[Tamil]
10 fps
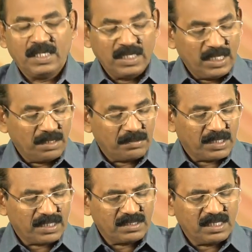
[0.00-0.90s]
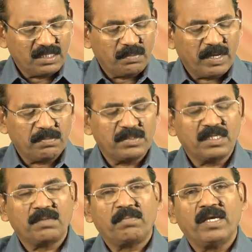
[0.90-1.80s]
இன்னைக்கு நம்ம கர்த்தருக்கு
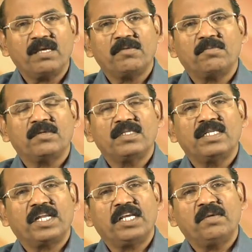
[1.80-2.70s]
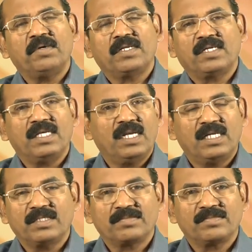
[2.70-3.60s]
பயப்படுகிற பயம் என்பது நிறைய பேருக்கு இல்லை